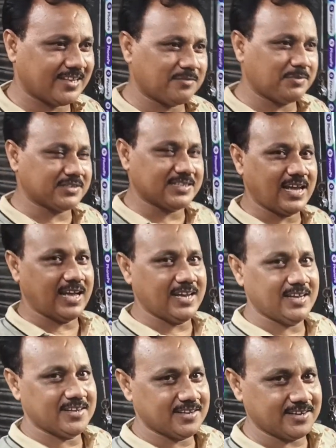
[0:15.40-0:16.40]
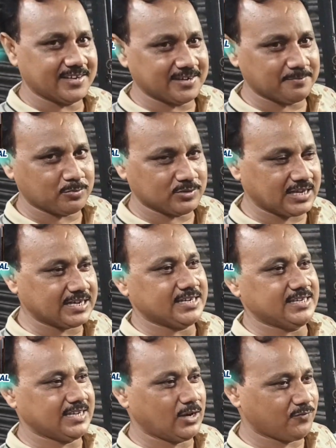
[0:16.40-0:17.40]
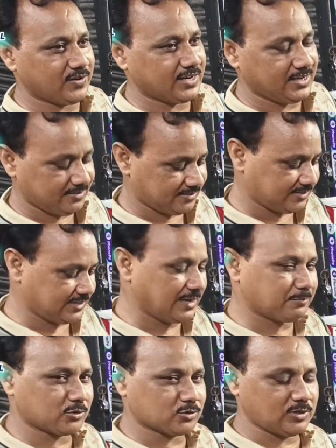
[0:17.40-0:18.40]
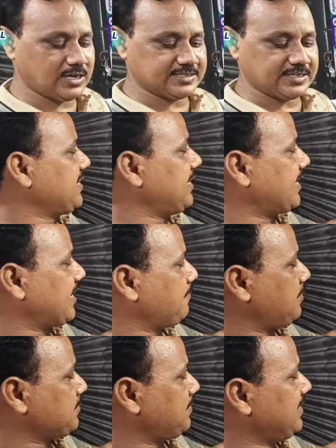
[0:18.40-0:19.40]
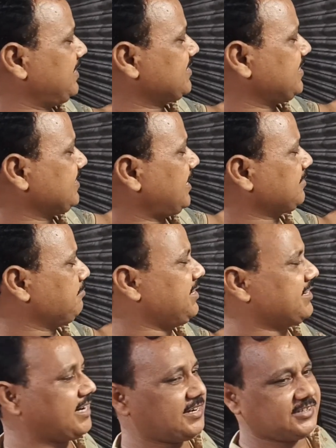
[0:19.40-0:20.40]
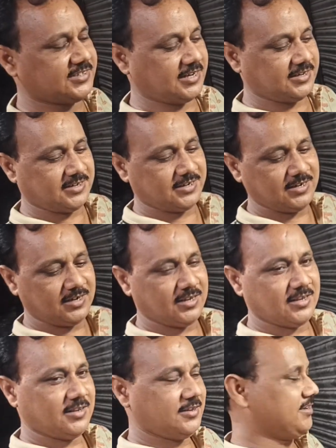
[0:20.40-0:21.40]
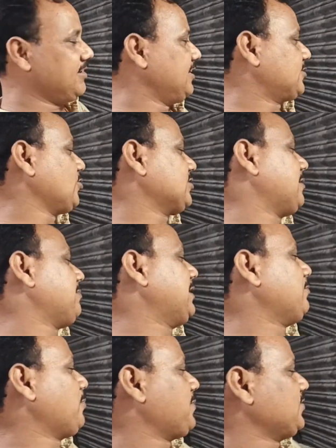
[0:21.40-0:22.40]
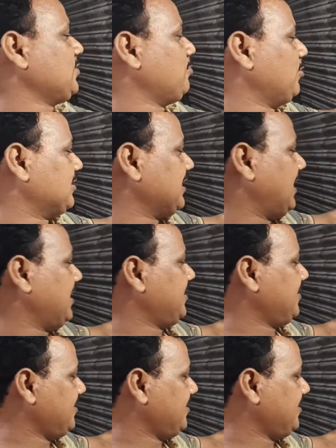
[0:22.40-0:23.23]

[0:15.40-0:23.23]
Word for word: अठारह हजार में बिकता है लेकिन पूजा के लिए ऑफर है ये आपको लाख लेकिन अठारह पचपन लेंस के साथ मिंट कंडीशन अच्छा। इसको सब डेमो पीस बोलता